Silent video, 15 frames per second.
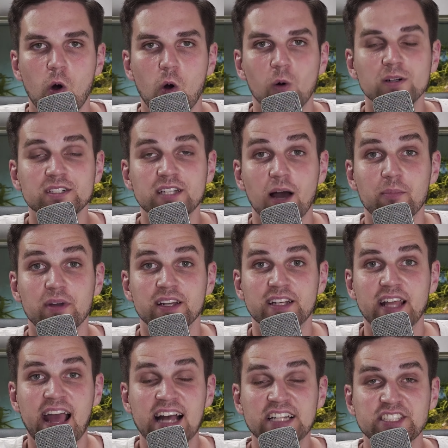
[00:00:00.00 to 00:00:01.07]
Und damit
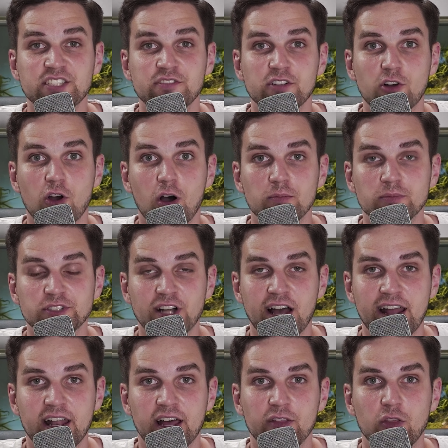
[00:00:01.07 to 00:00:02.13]
herzlich willkommen zu
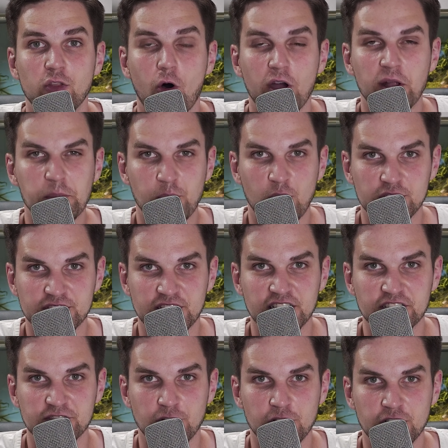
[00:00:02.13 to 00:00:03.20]
einer neuen
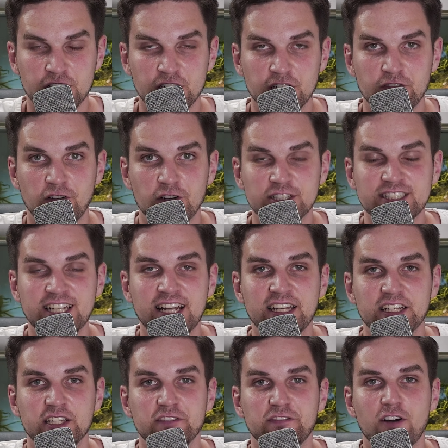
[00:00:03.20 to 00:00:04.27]
Podcast-Folge von Garnet
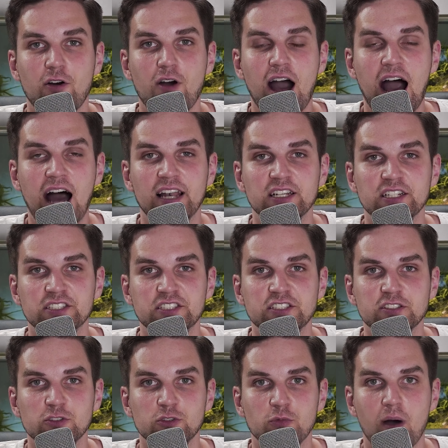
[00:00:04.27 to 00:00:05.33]
TV Alles
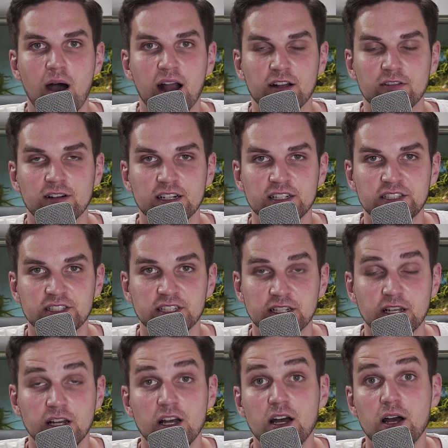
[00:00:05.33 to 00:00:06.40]
über
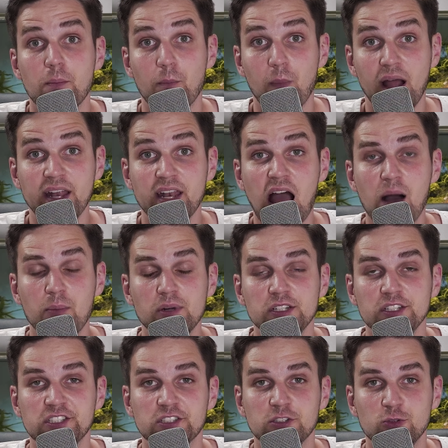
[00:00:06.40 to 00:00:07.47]
Aquaristik. Mein Name
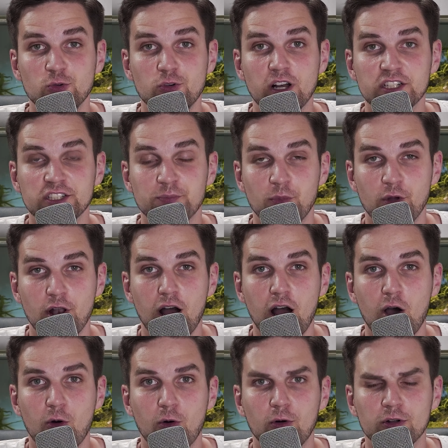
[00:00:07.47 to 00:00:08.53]
ist Lukas
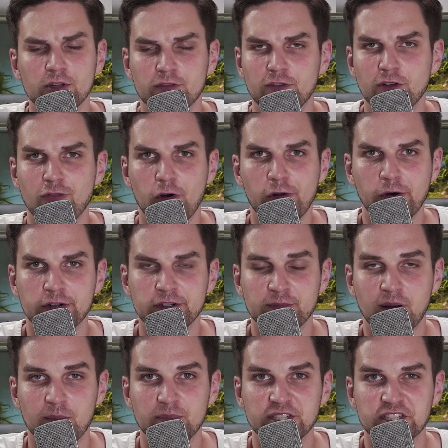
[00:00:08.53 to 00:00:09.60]
Müller und wir wollen heute mal
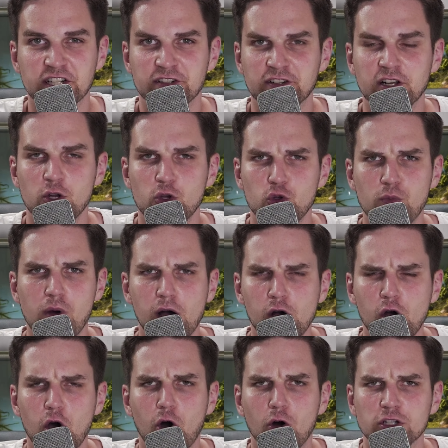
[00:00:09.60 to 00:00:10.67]
ein bisschen über
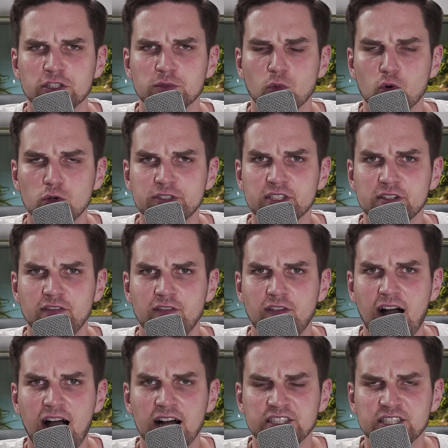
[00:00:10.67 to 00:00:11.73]
Osmose
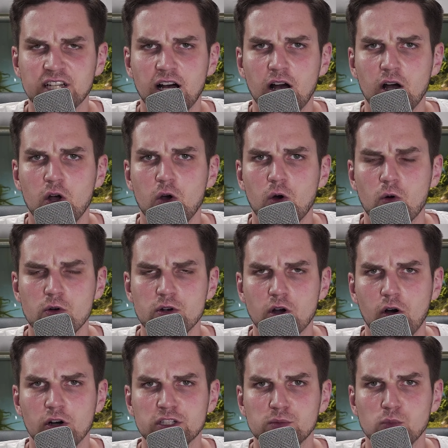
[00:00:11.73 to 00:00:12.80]
Wasser und
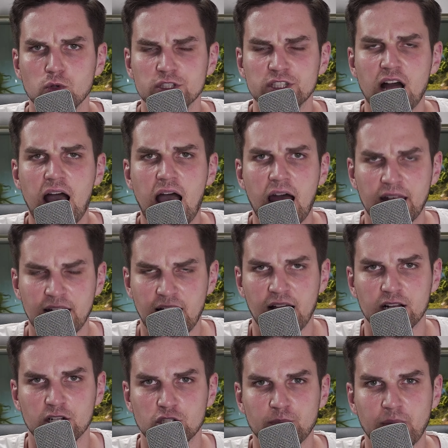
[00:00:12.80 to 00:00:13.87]
Osmose
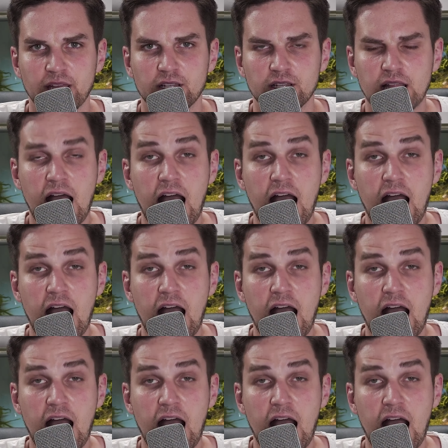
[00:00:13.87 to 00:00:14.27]
Anlagen sprechen.